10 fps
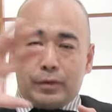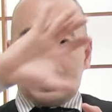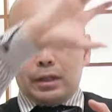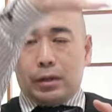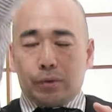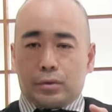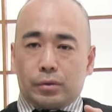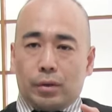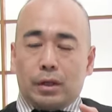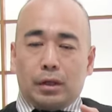地域を
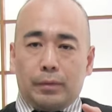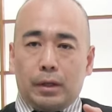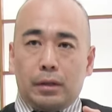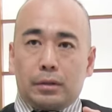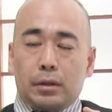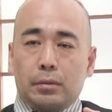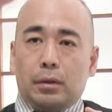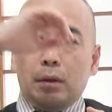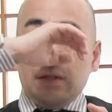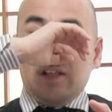作っておかなきゃダメなんですけど
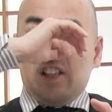も、